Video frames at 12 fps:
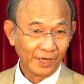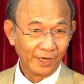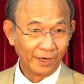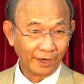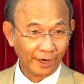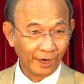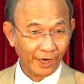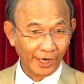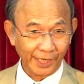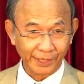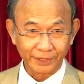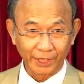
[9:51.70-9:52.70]

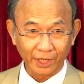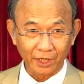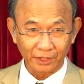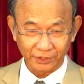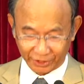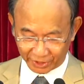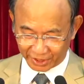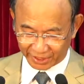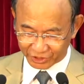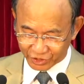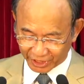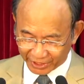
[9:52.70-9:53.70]
Người thì có thể là
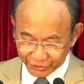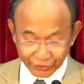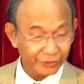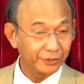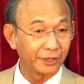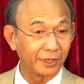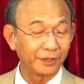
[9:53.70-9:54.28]
say sưa,